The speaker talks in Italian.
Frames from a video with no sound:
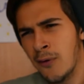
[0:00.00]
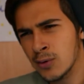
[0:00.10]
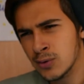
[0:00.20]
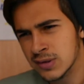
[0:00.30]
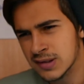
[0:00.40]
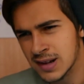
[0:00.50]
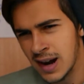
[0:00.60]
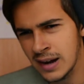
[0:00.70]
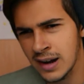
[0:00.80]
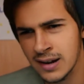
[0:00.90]
una foto
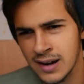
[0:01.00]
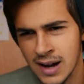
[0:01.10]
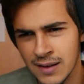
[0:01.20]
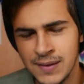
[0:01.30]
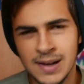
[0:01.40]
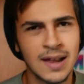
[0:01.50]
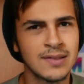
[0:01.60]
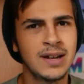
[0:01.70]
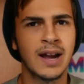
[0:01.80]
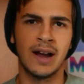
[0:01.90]
strana nella Villa